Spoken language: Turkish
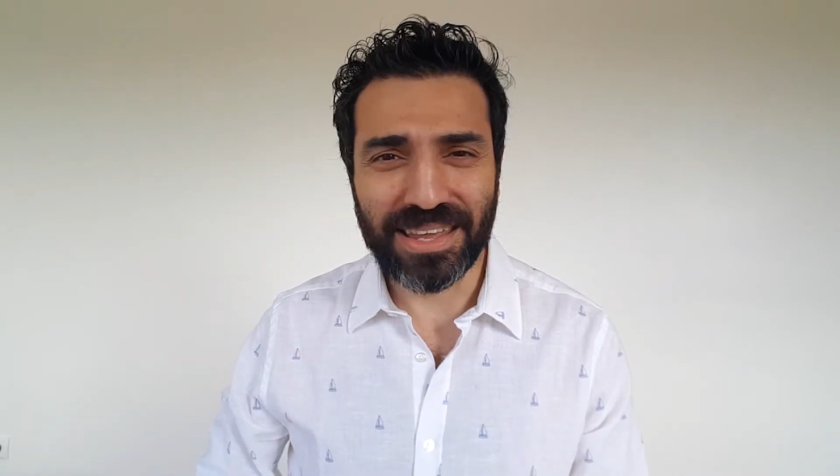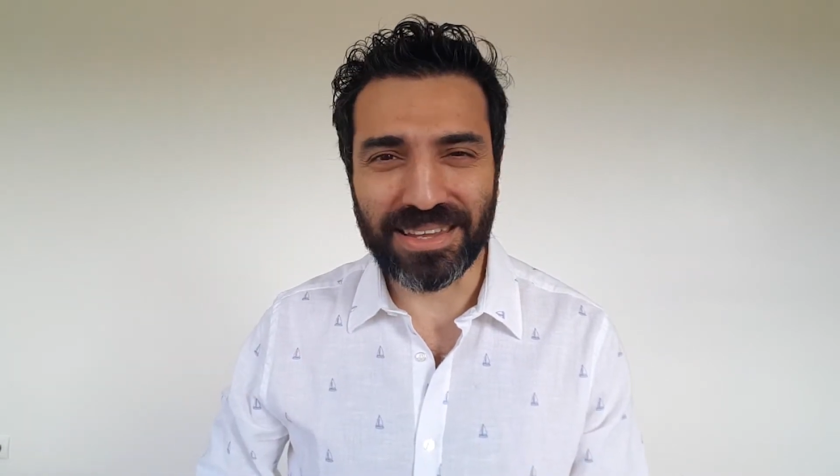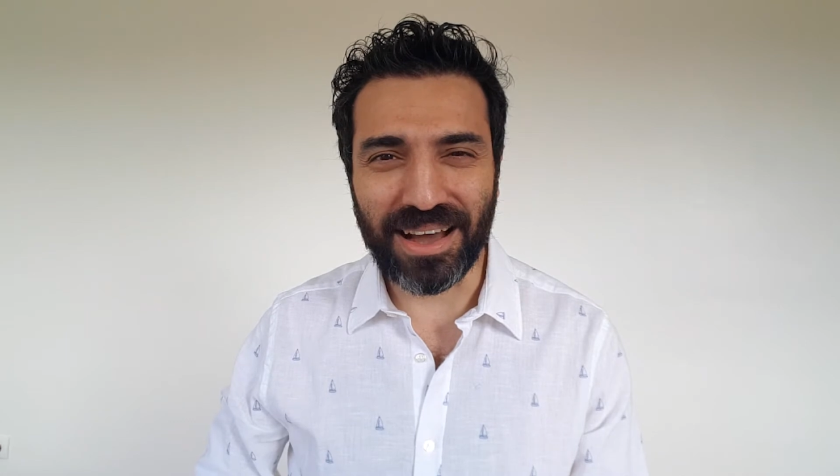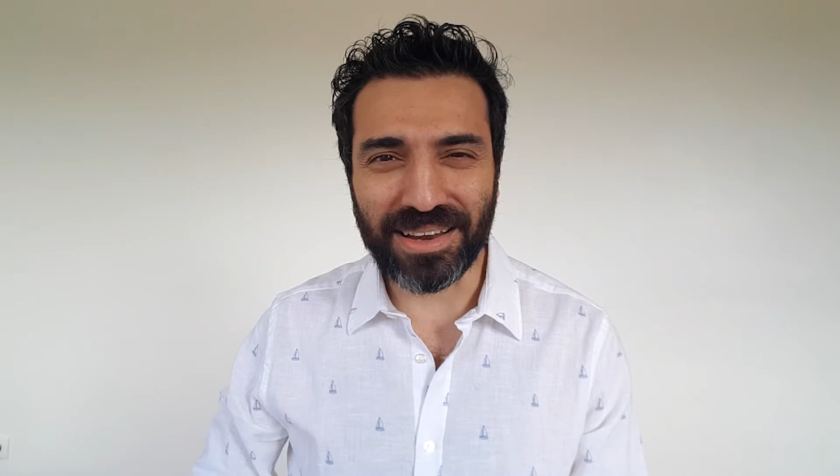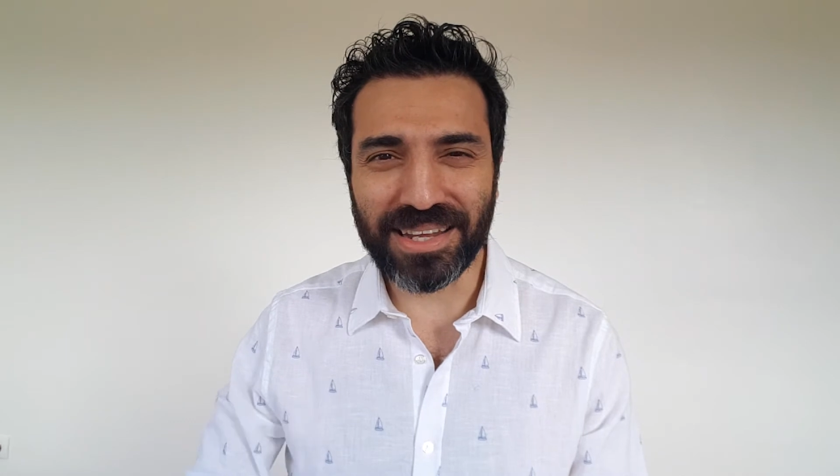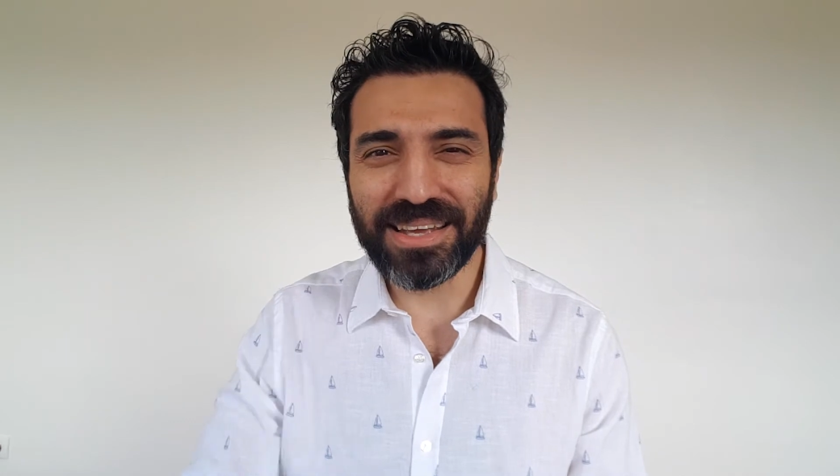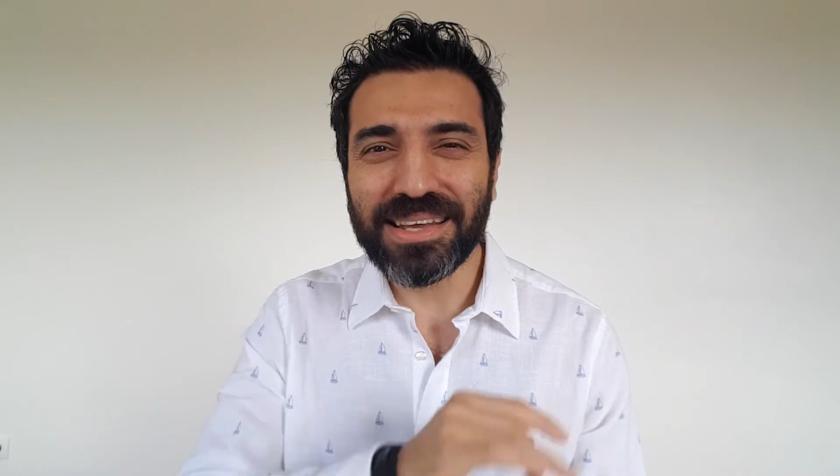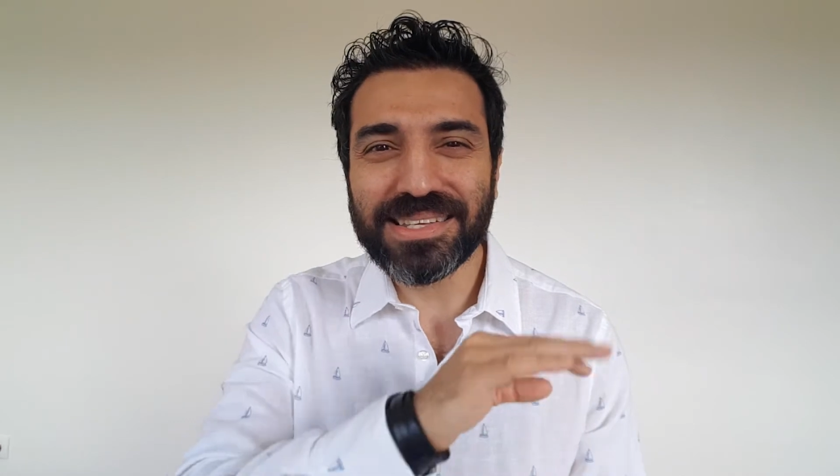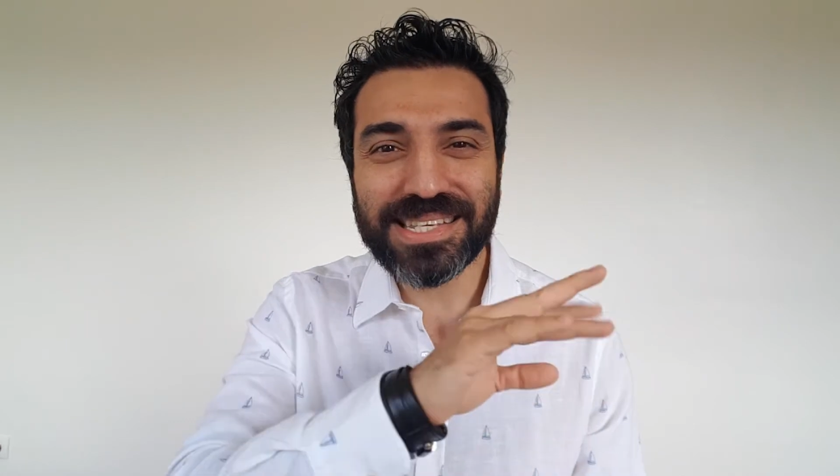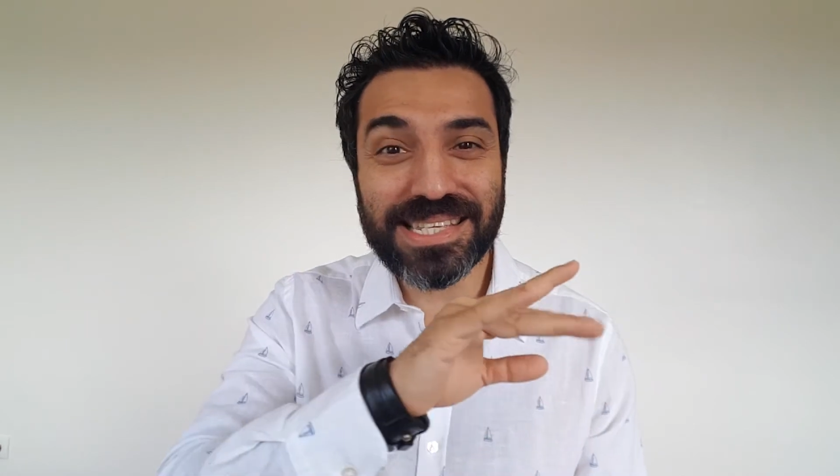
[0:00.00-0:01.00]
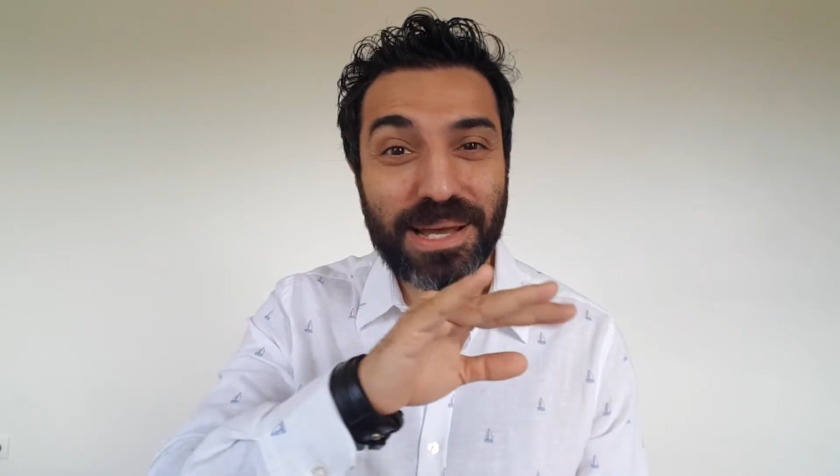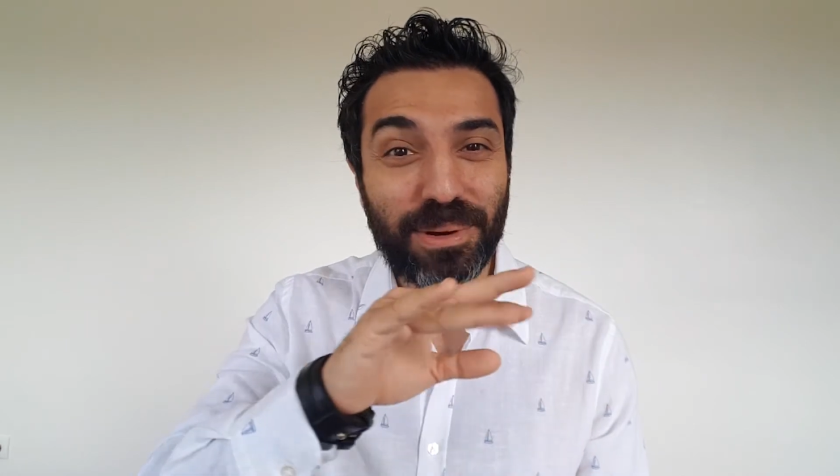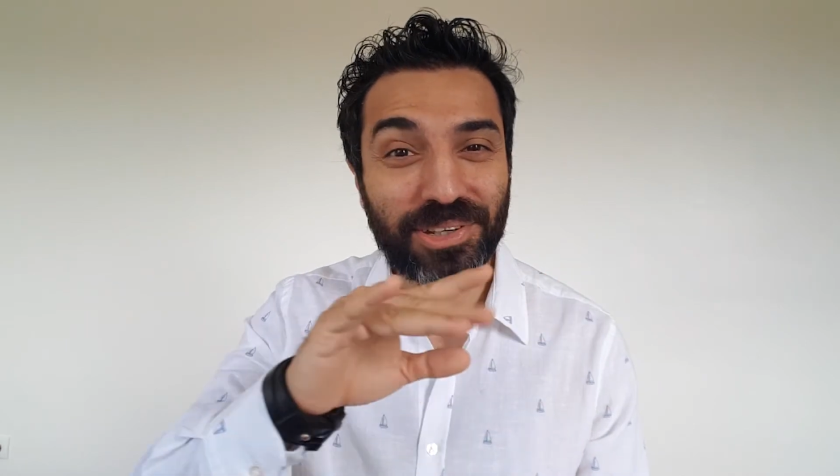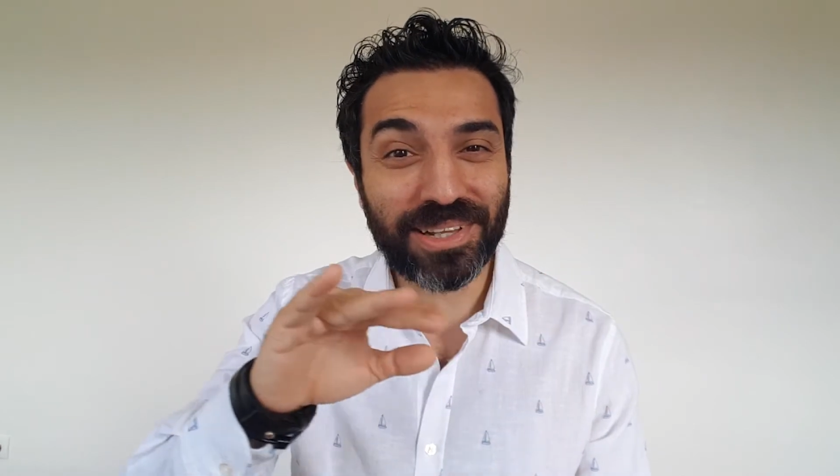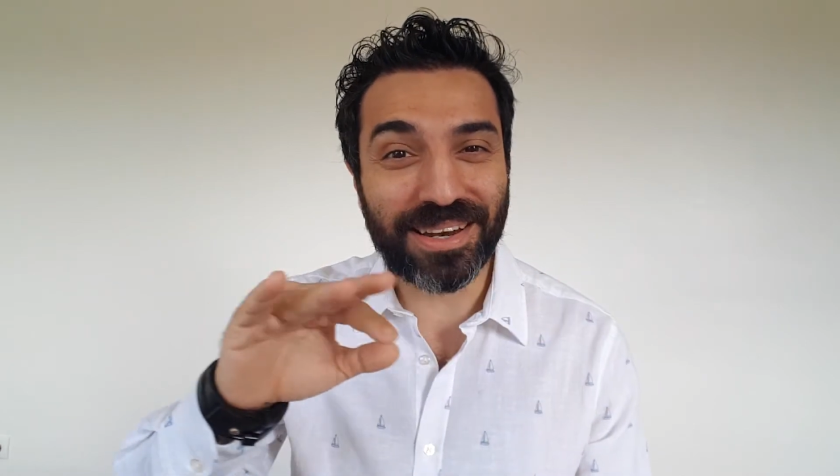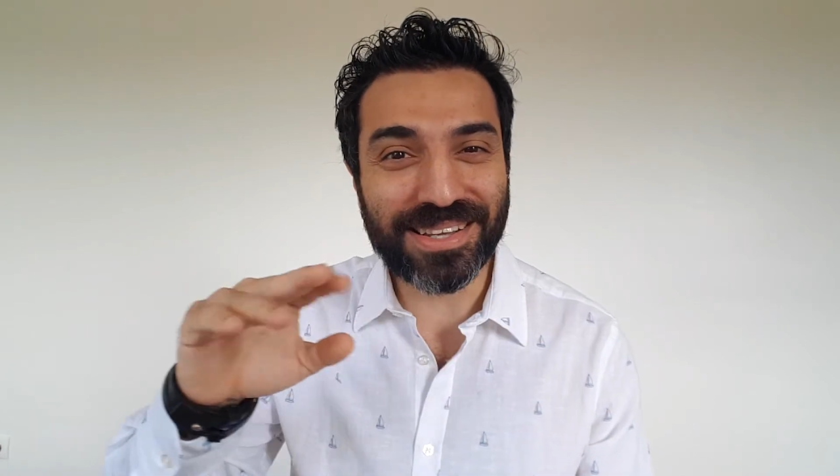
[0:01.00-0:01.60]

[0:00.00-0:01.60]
Yani siz yabancılar